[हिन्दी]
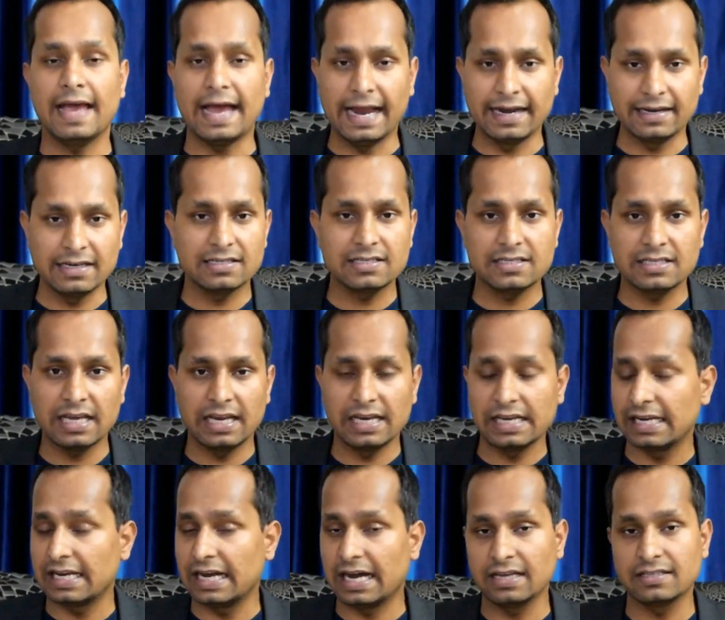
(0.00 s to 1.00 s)
एडिट किया
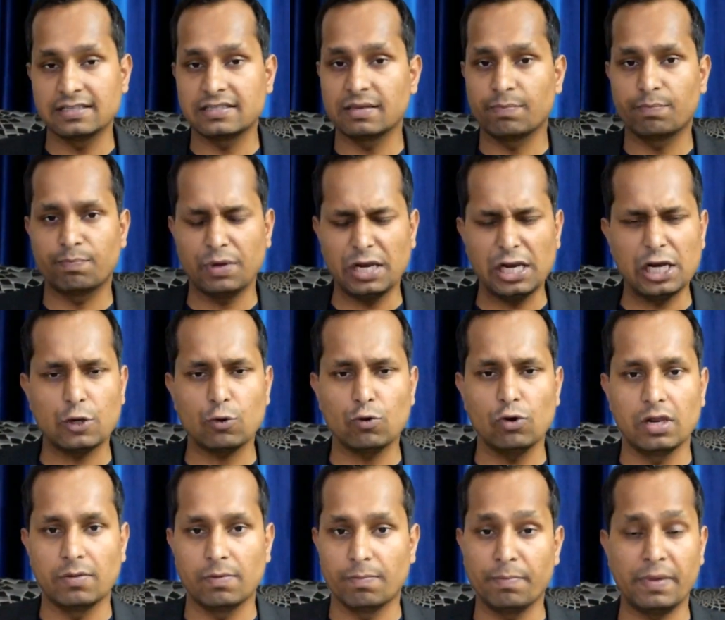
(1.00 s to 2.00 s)
लेकिन आज से बिल्कुल